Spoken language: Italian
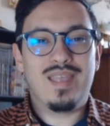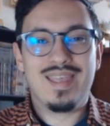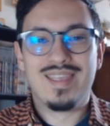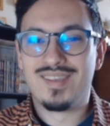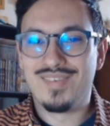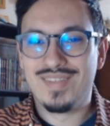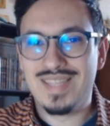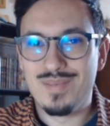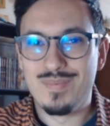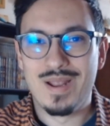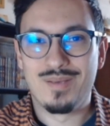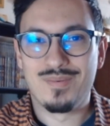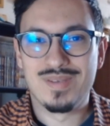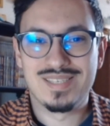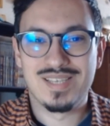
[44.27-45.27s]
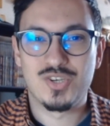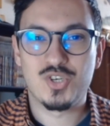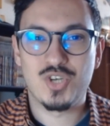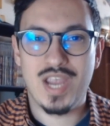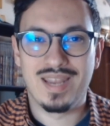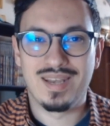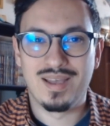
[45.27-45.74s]
È incredibile questa
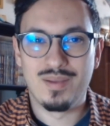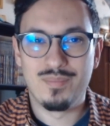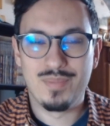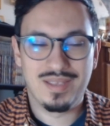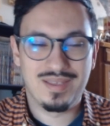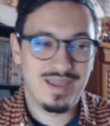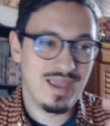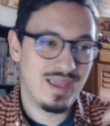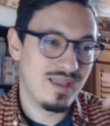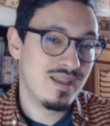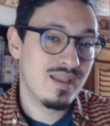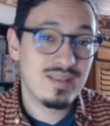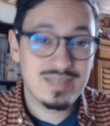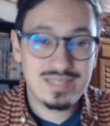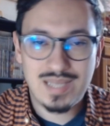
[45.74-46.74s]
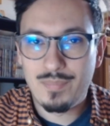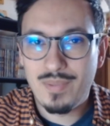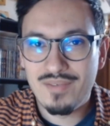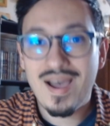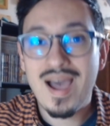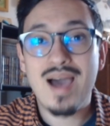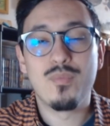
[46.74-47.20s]
scena perché
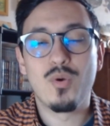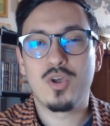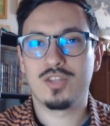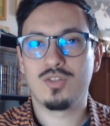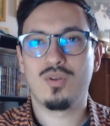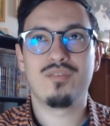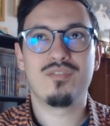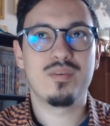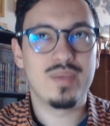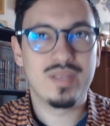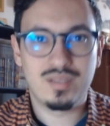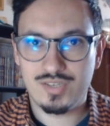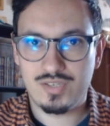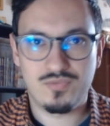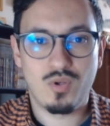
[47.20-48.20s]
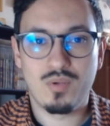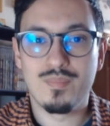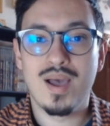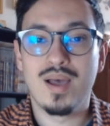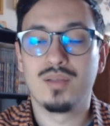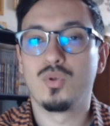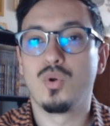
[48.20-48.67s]
sapevamo che non l'avrebbe
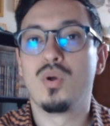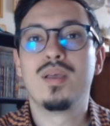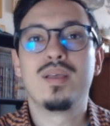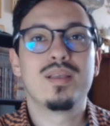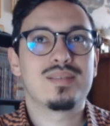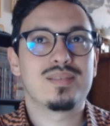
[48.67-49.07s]
trasformato,